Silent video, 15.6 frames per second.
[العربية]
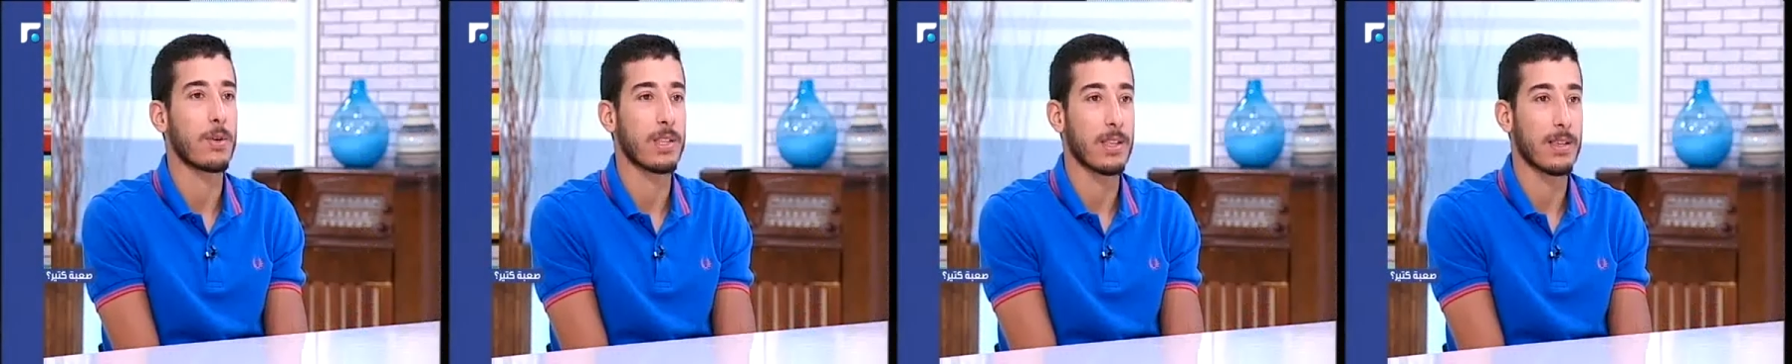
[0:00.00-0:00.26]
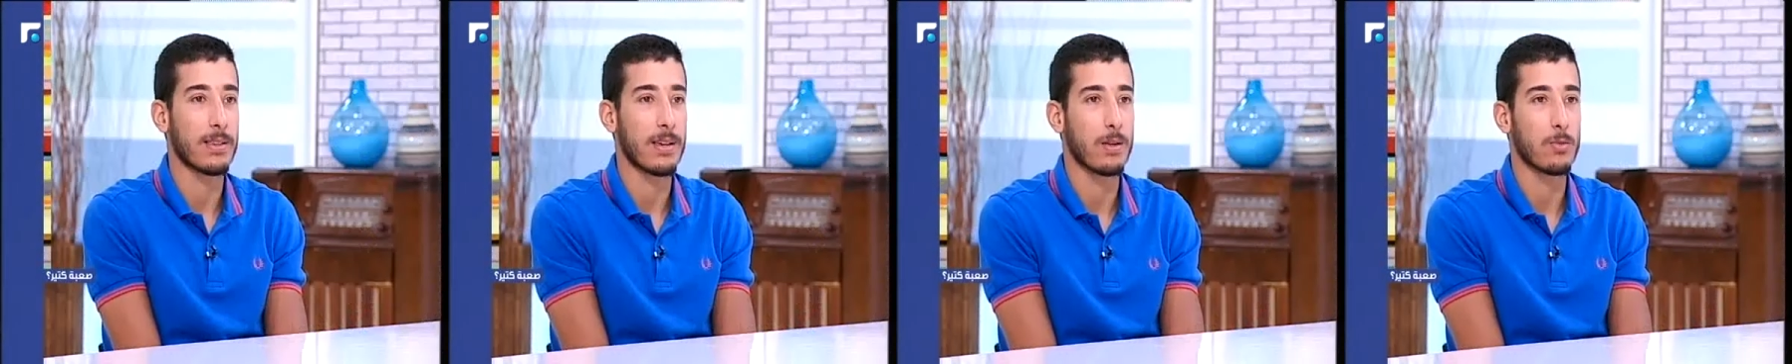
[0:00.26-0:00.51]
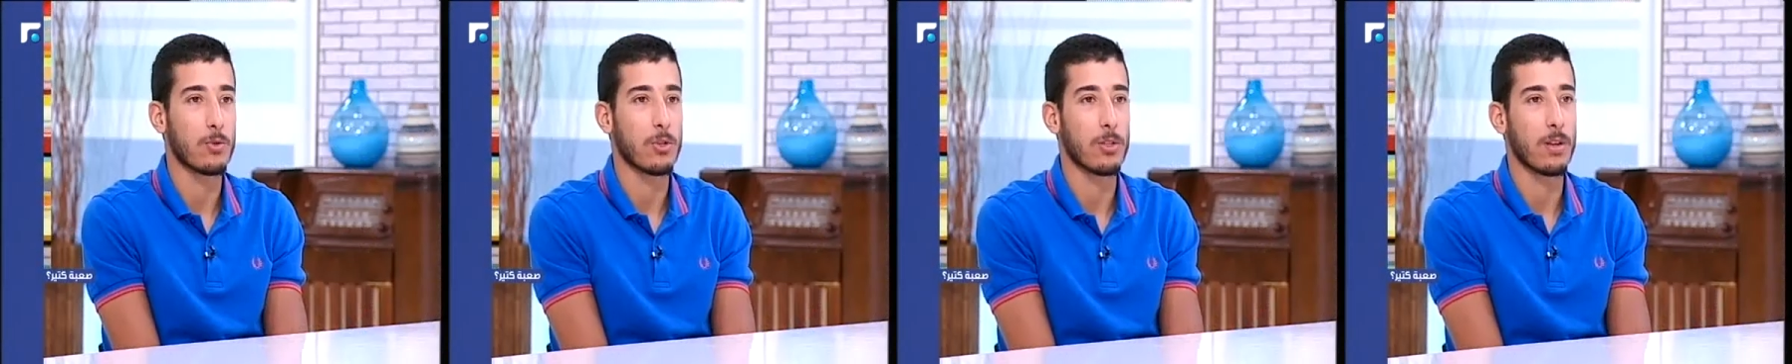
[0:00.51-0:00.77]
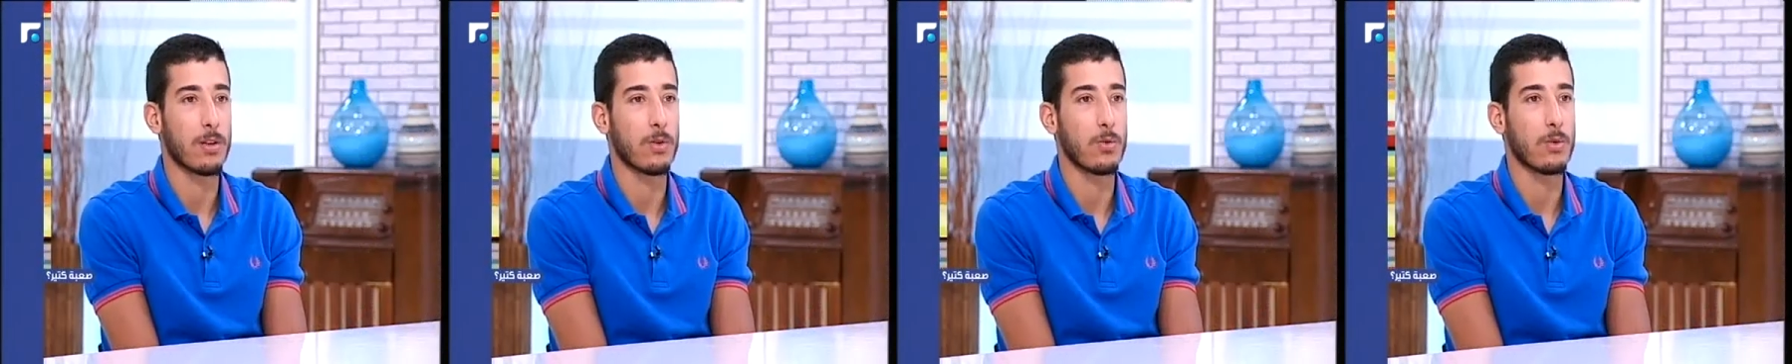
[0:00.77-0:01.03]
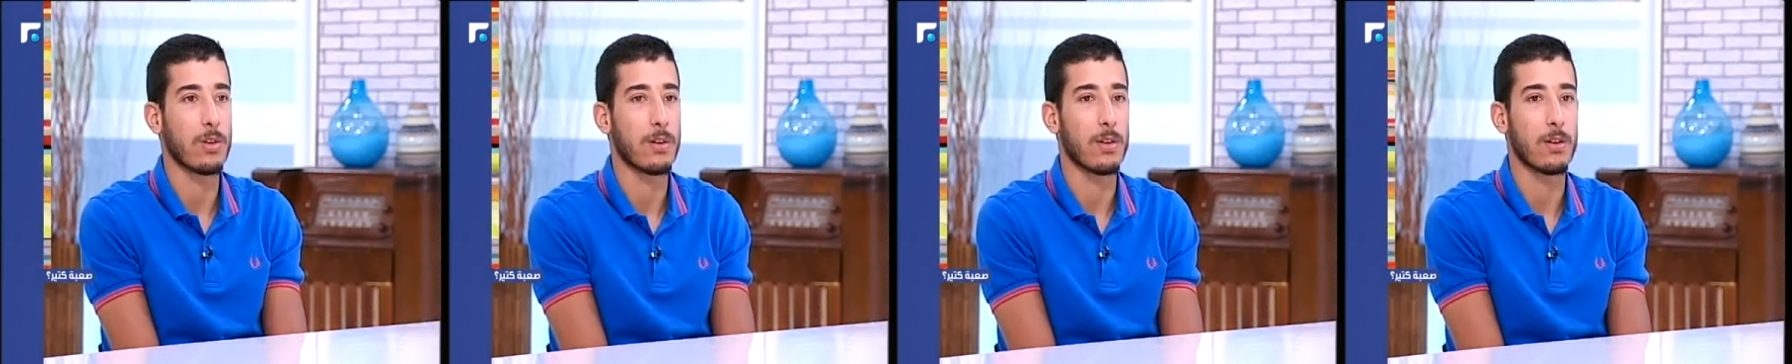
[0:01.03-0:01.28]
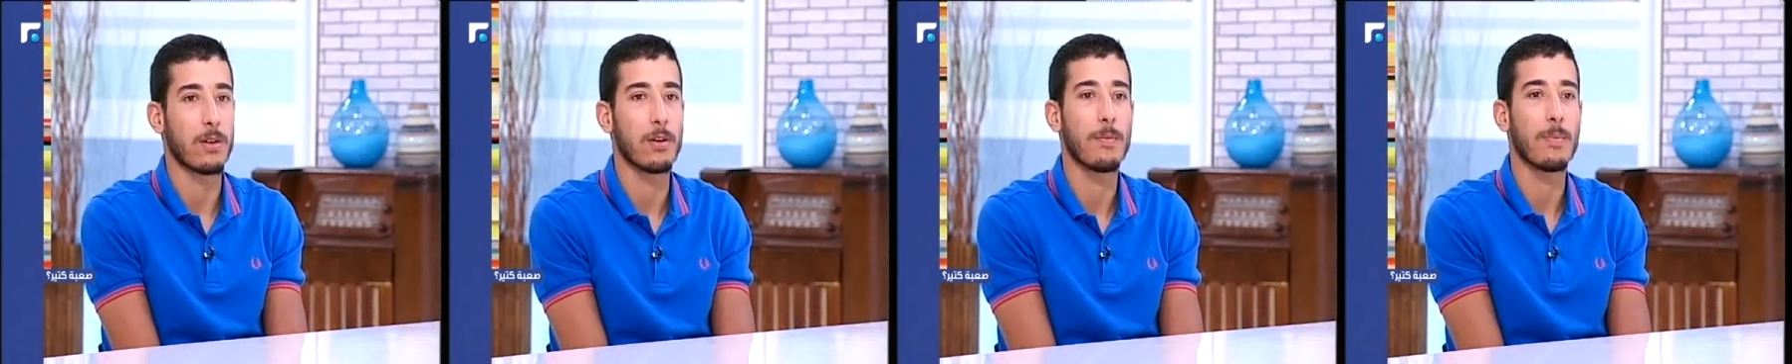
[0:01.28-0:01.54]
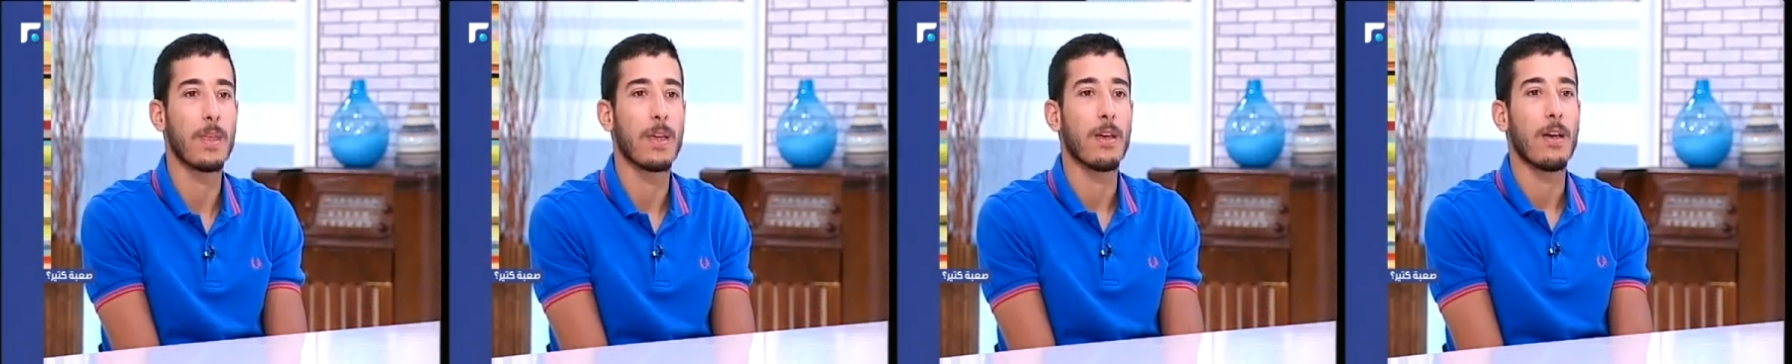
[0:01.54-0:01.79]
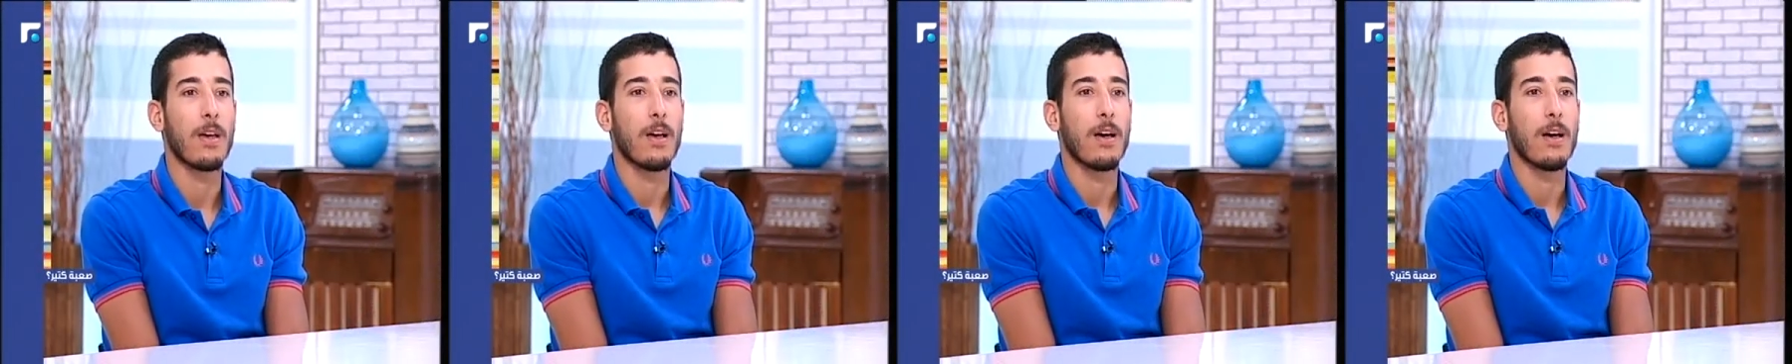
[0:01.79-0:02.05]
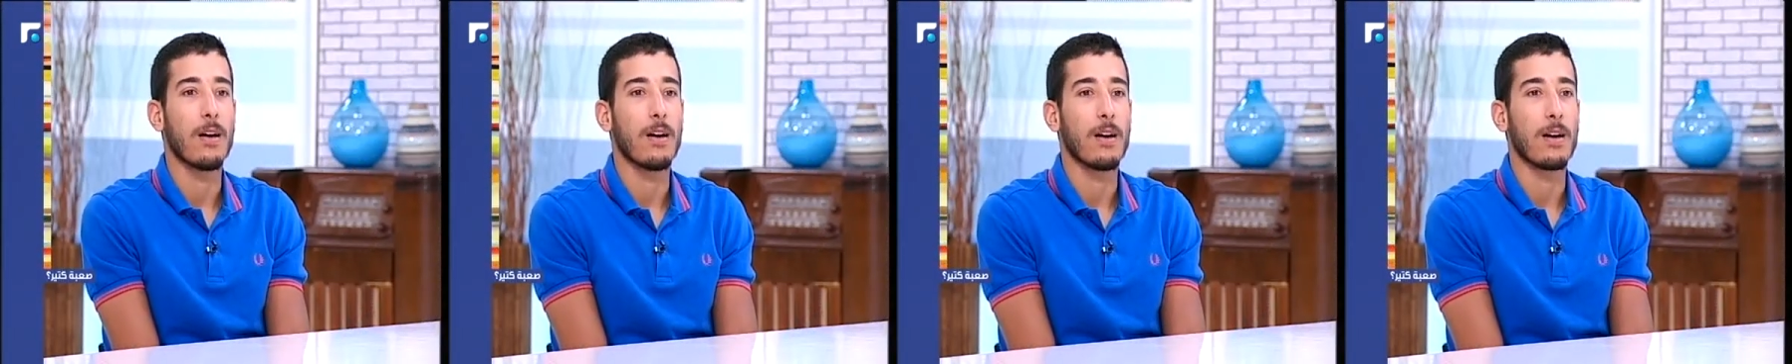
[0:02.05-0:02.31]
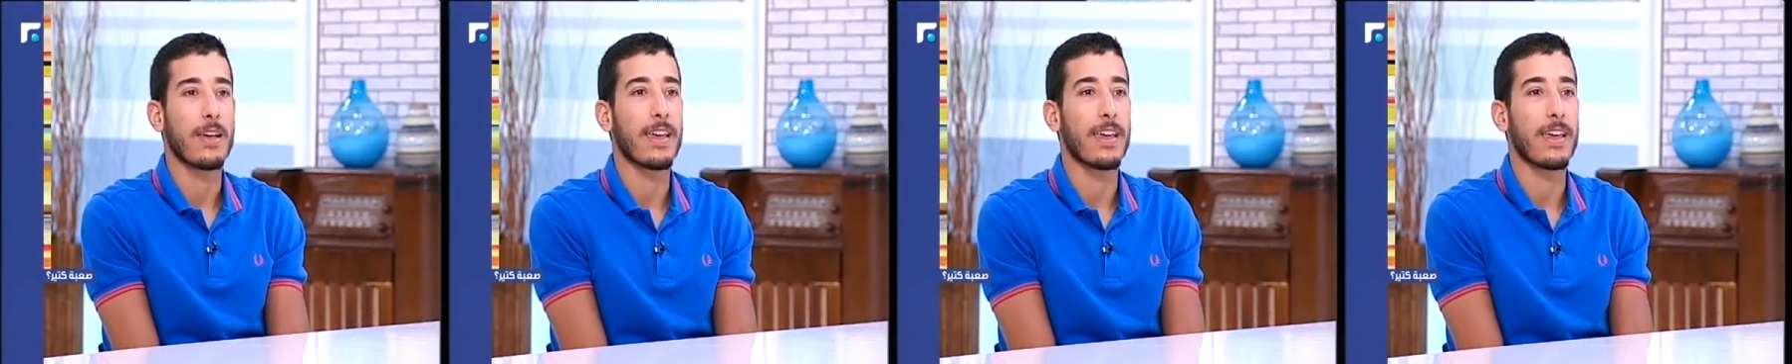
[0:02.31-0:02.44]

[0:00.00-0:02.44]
وكنت اصغر مشترك هونيك آه،